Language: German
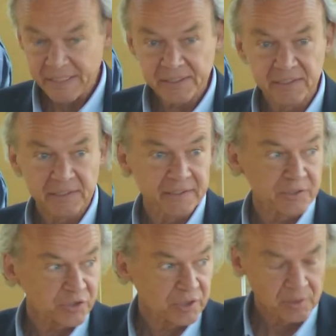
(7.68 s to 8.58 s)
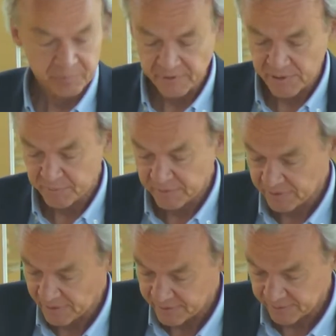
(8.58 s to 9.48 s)
reichlich angestaubten
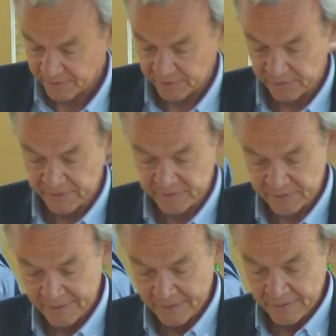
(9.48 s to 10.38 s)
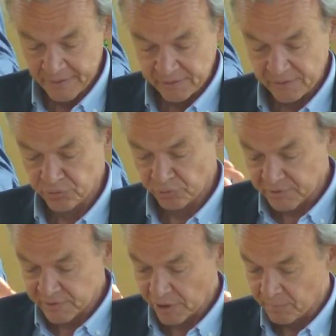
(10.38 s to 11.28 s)
SPD-Anträge liest. Die
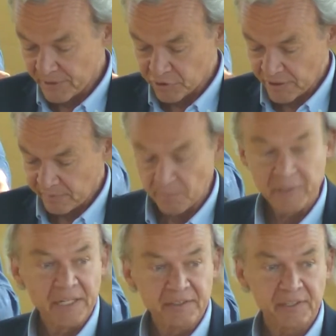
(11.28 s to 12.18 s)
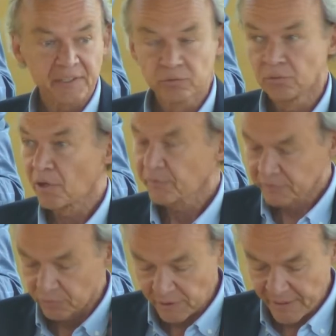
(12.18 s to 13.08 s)
Sozis glauben anscheinend, wenn man Anträge nur oft
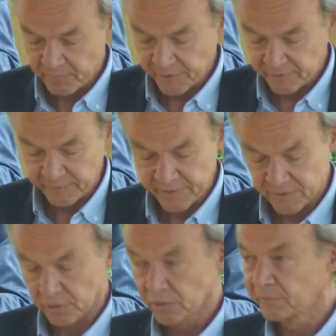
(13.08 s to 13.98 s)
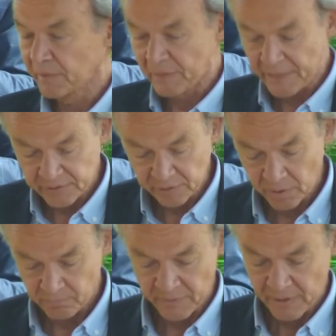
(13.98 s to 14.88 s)
genug einbringt, werden sie auch irgendwann mal
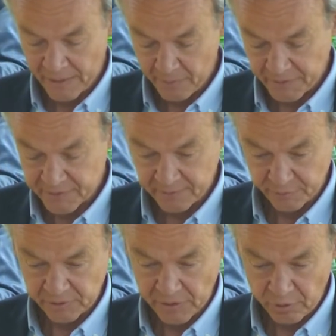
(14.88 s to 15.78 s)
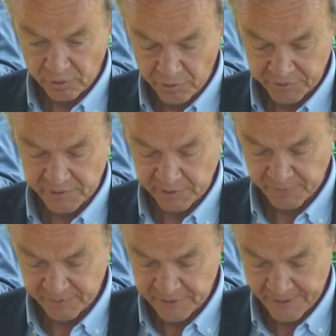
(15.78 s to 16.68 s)
angenommen. Aber das wird auch heute nicht
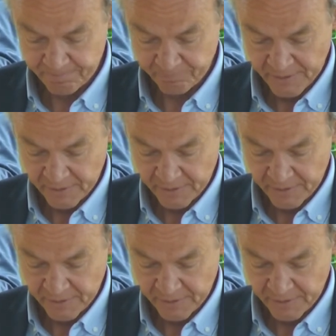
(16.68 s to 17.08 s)
passieren